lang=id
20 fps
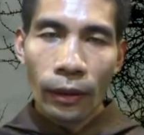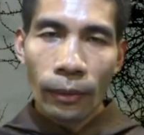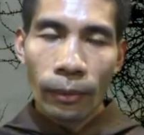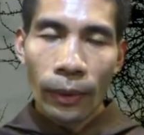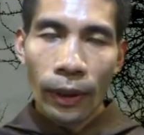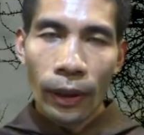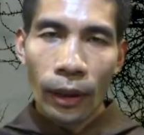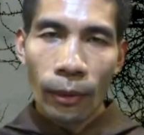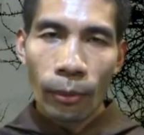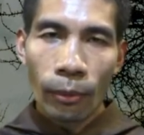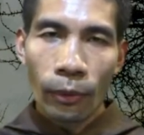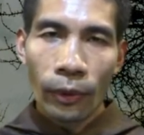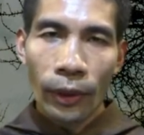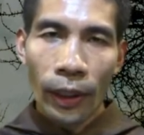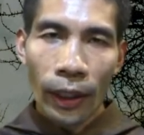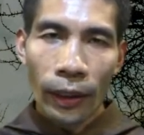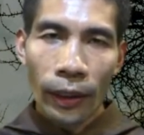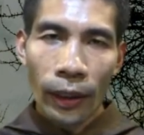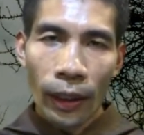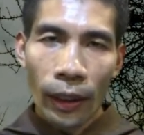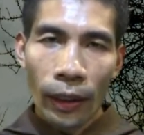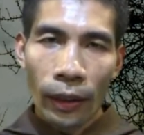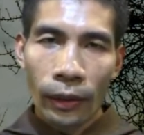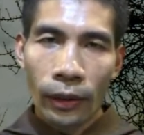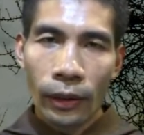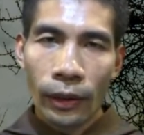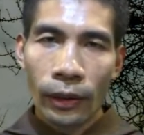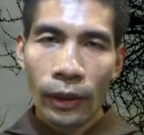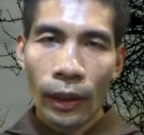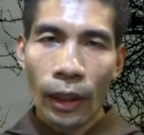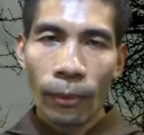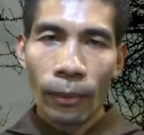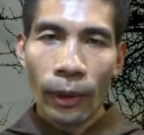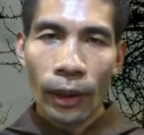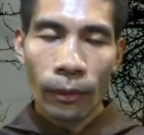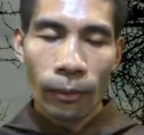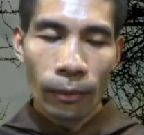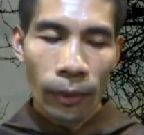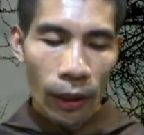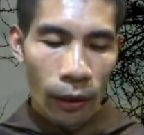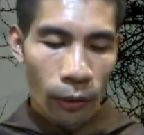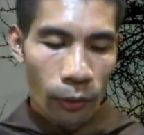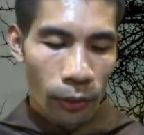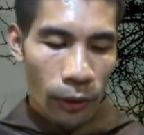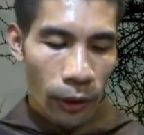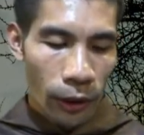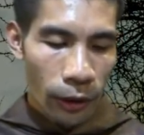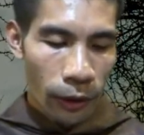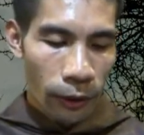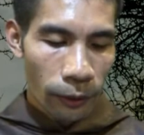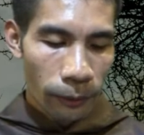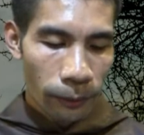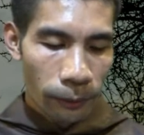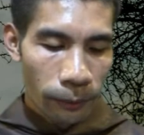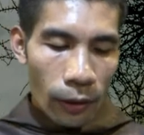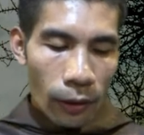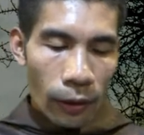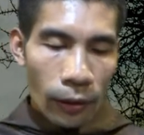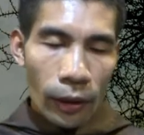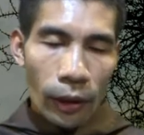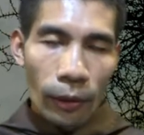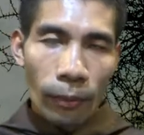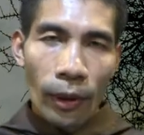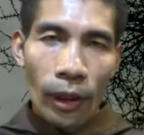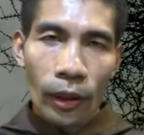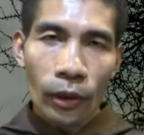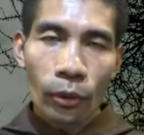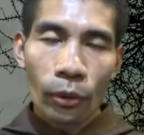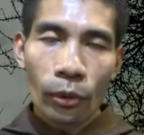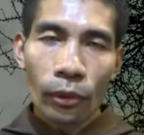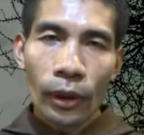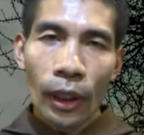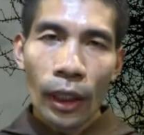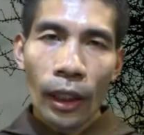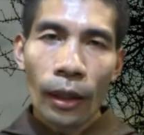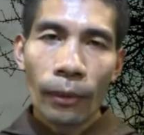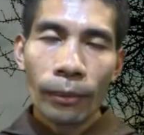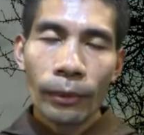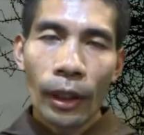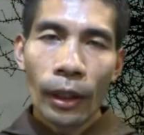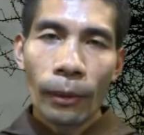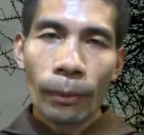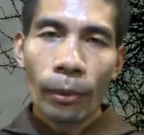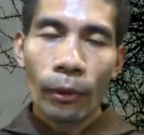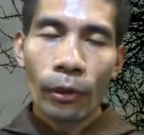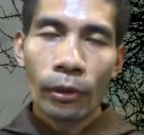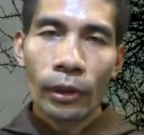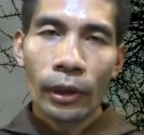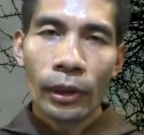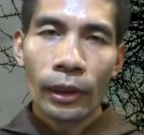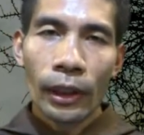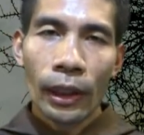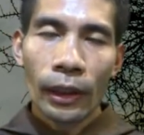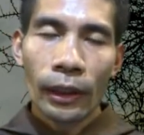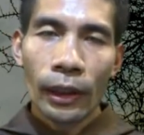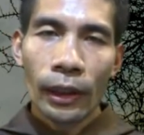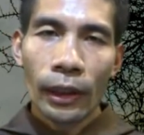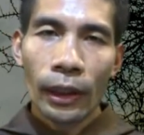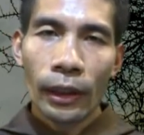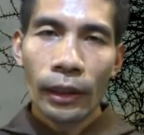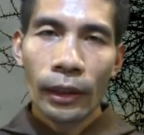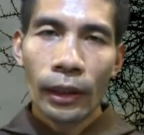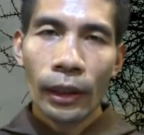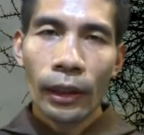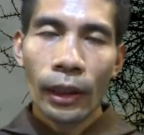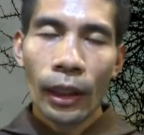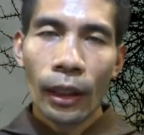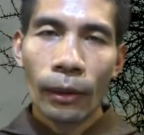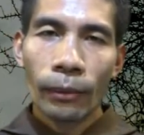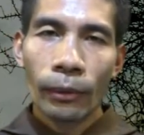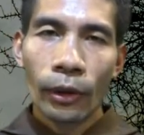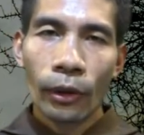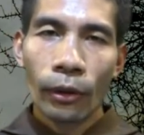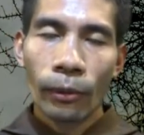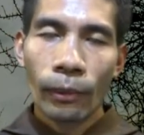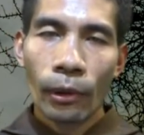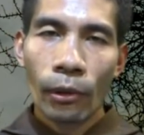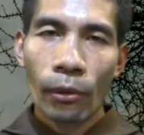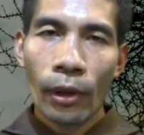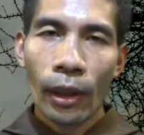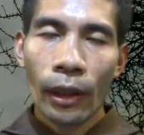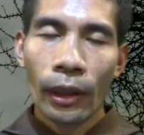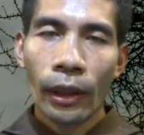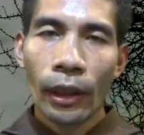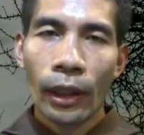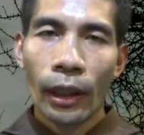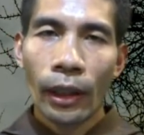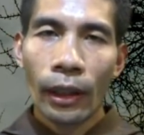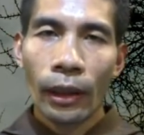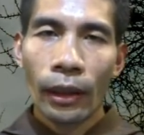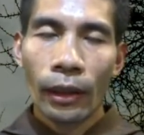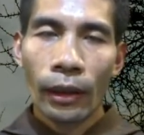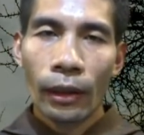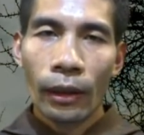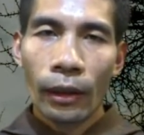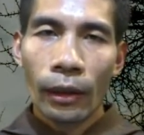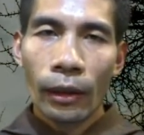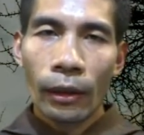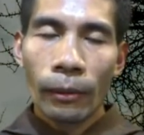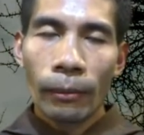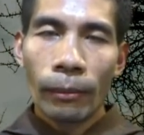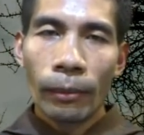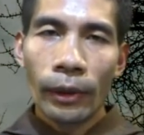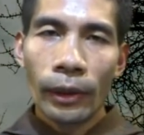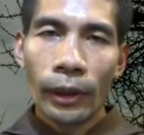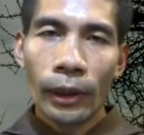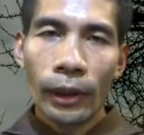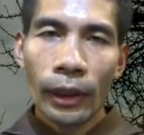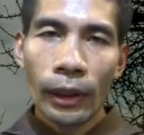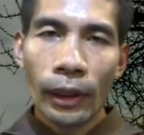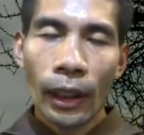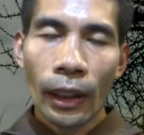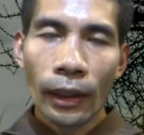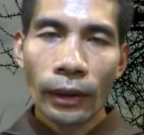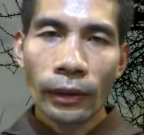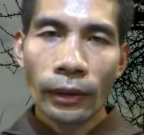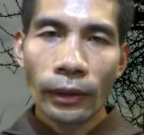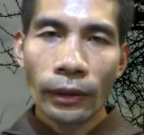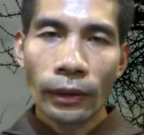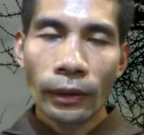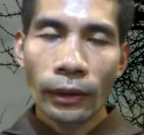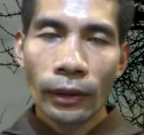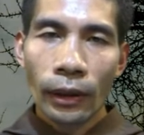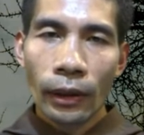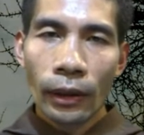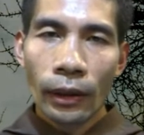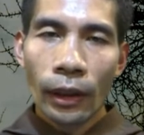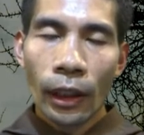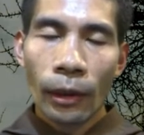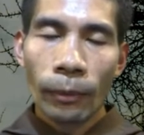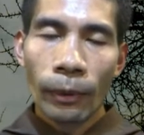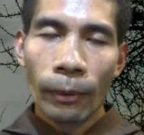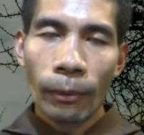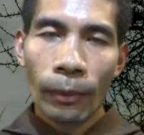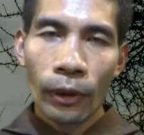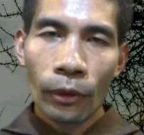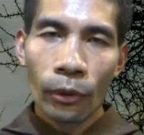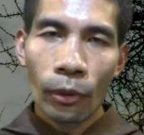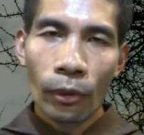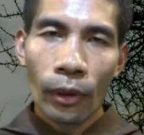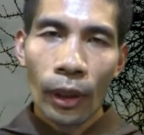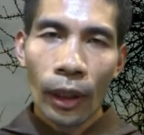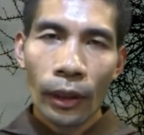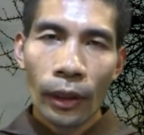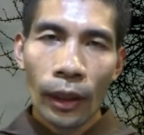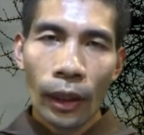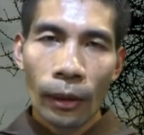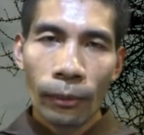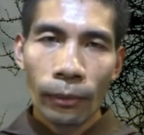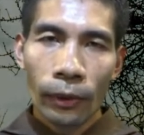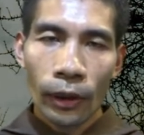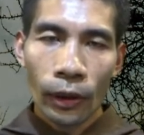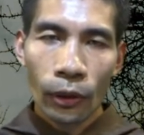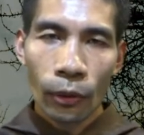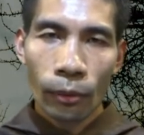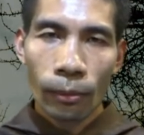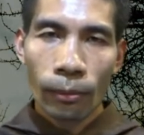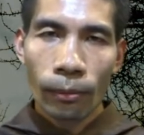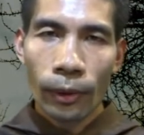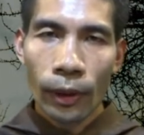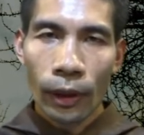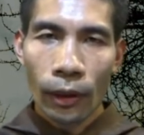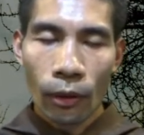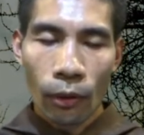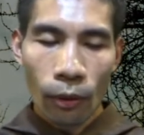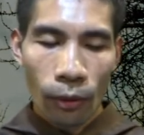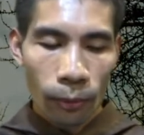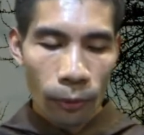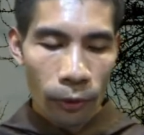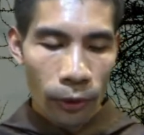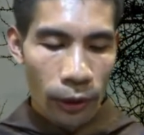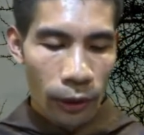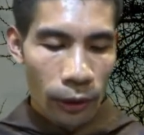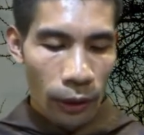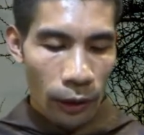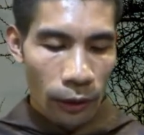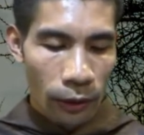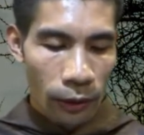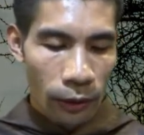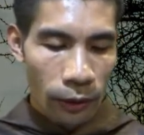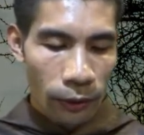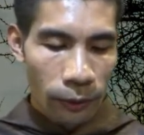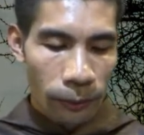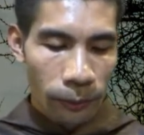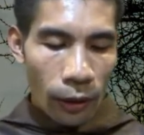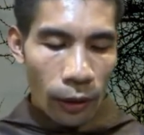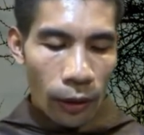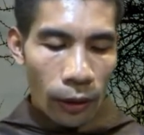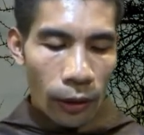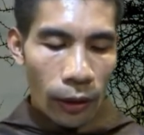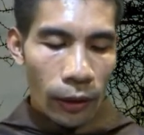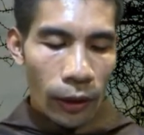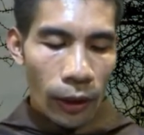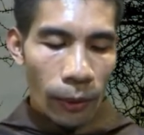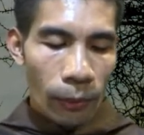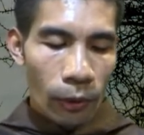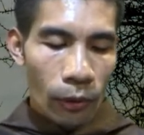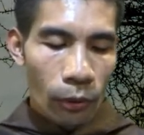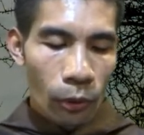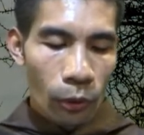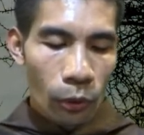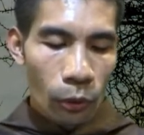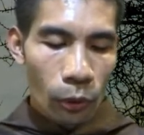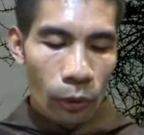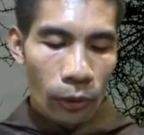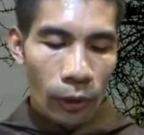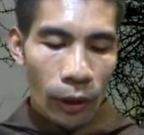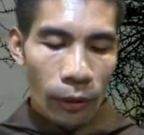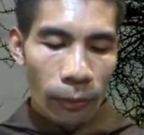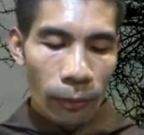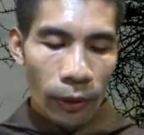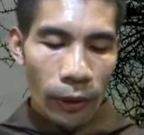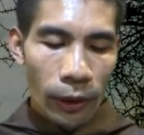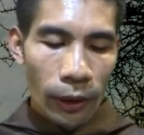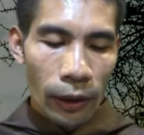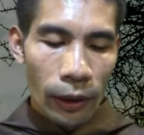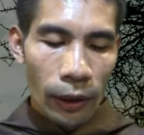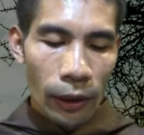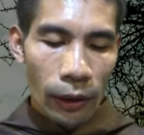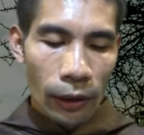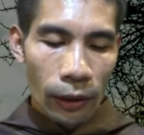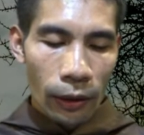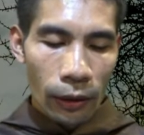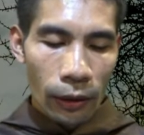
pada budaya di zaman baru ini. Termasuk dalamnya proses katekese dalam hidup keluarga, pendidikan, dan pembentukan dalam hidup berkomunitas. Kita menuntut dan mendidik,